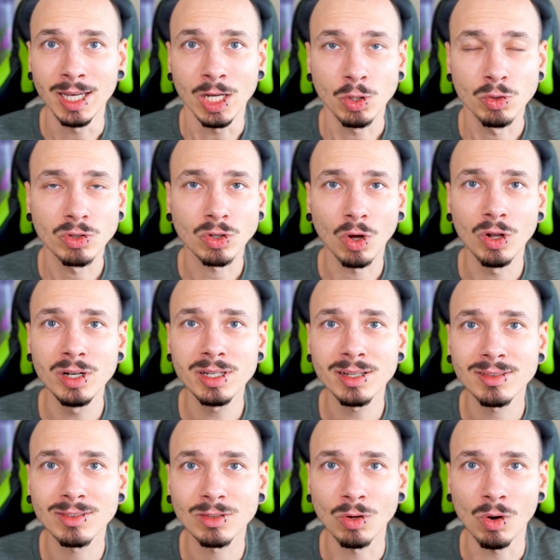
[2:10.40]
Du
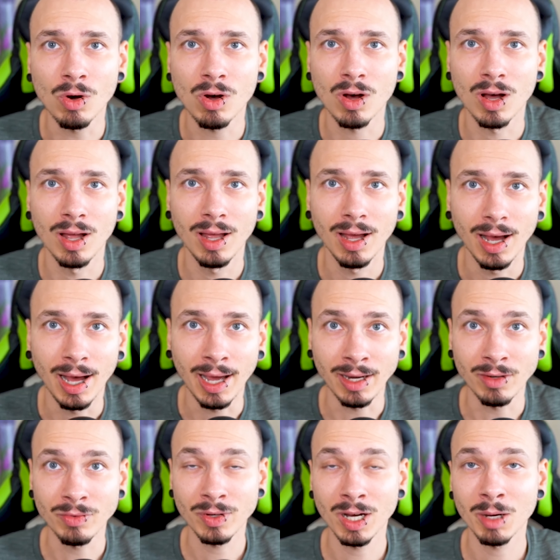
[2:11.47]
solltest doch
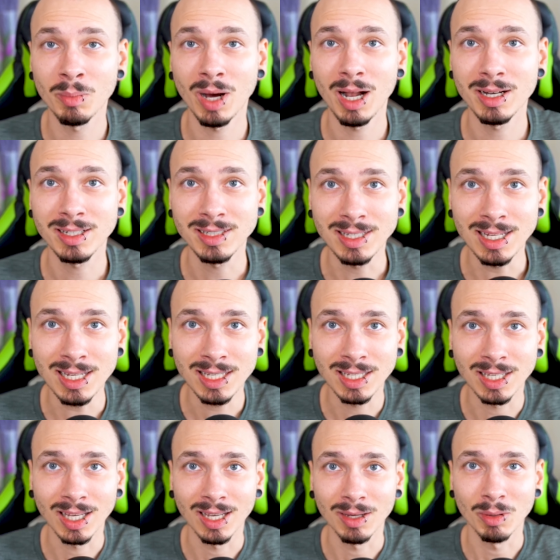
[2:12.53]
einfach mal
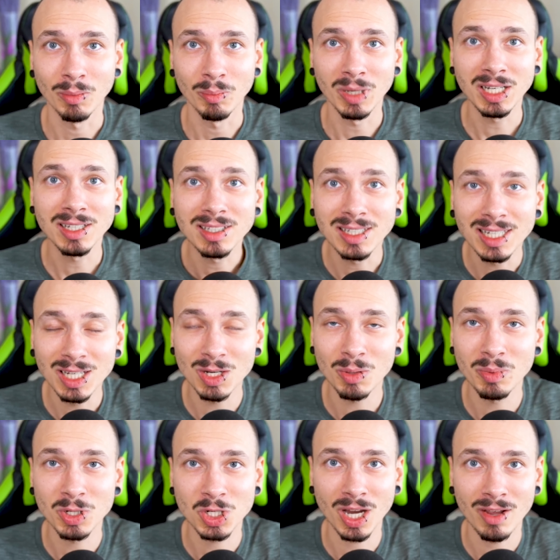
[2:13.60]
dich mit dir
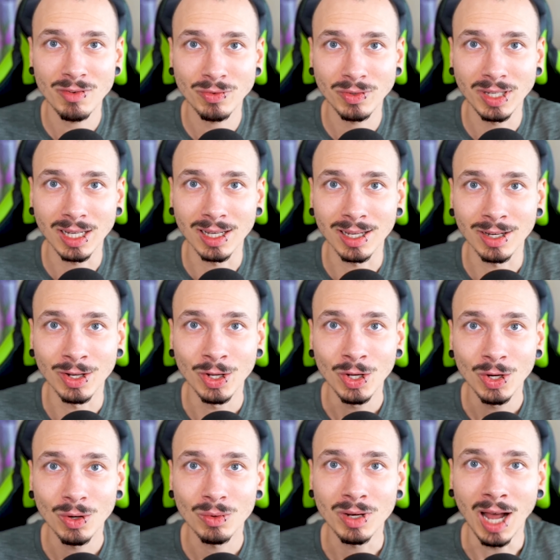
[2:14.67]
beschäftigen
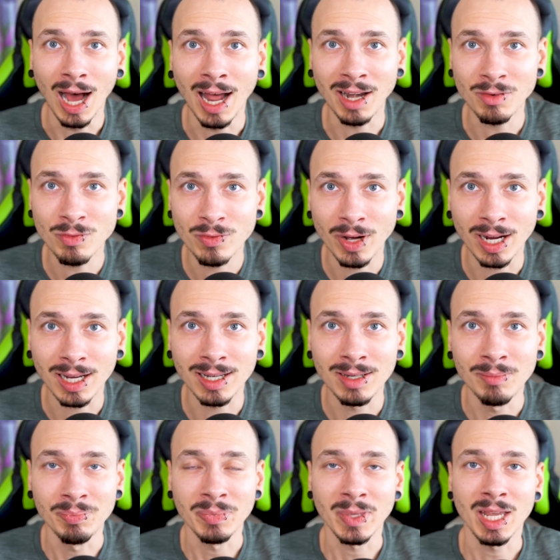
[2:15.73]
und
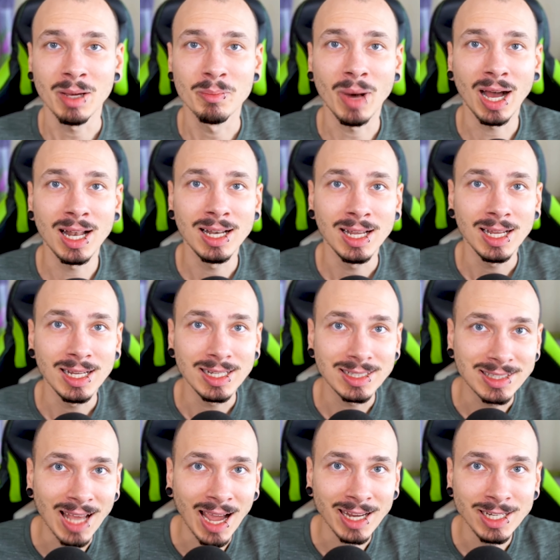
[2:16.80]
anfangen, mal
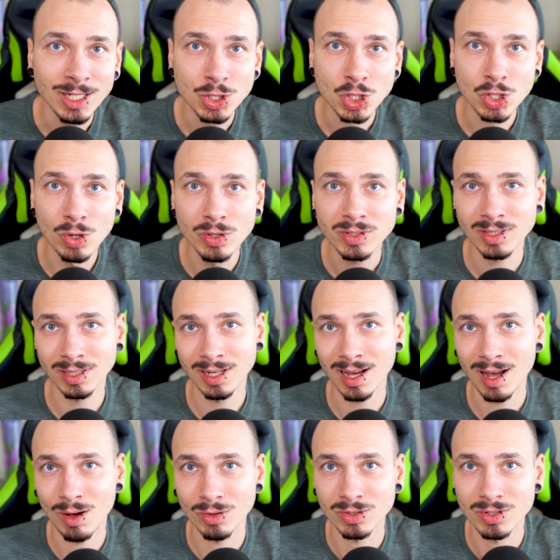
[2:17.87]
deine Schlüsse
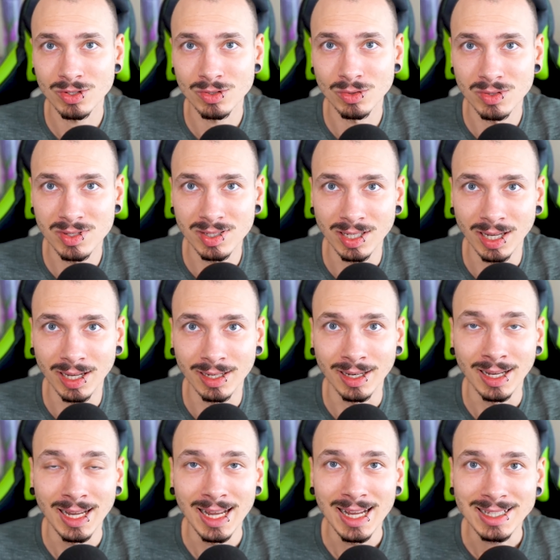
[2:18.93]
daraus zu ziehen,
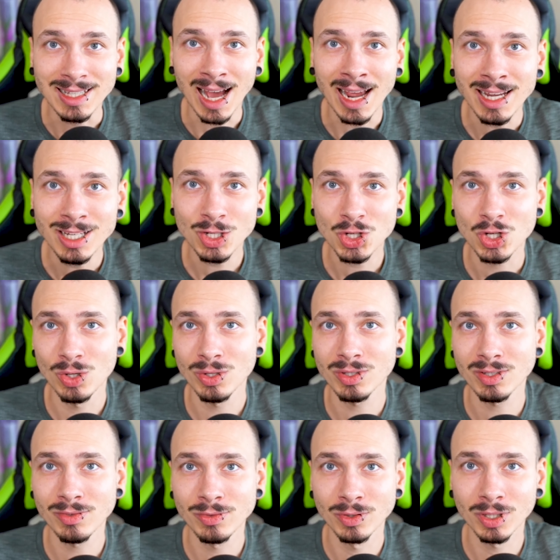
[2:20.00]
deine
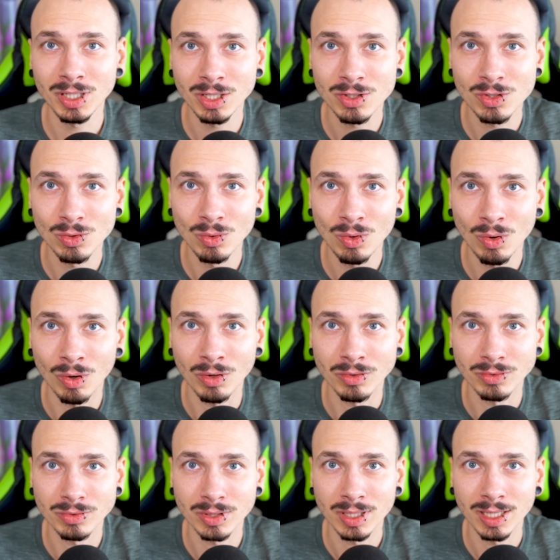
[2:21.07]
Schlüsse für die
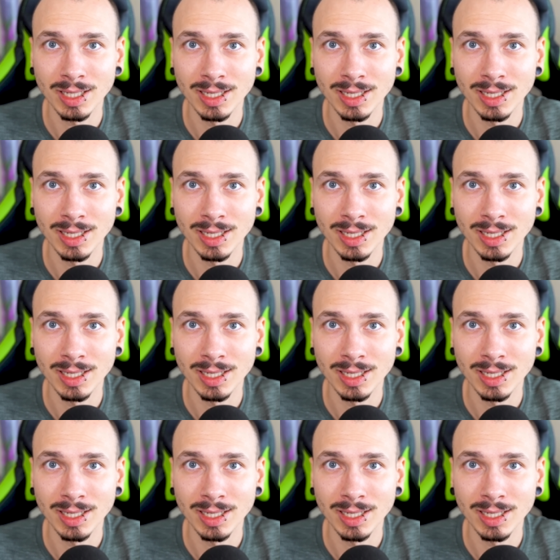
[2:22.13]
Zukunft.